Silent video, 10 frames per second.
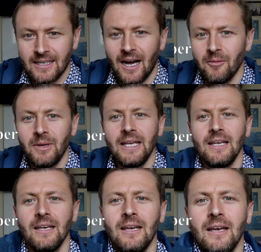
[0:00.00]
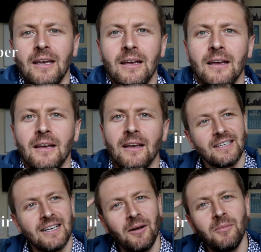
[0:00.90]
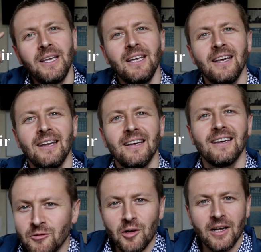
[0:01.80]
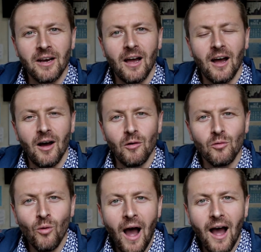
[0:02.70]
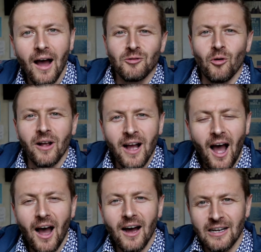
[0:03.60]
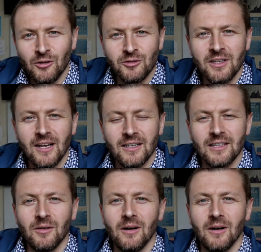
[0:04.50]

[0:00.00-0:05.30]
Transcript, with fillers: 紙紙紙それから「わ」と「が」の使い方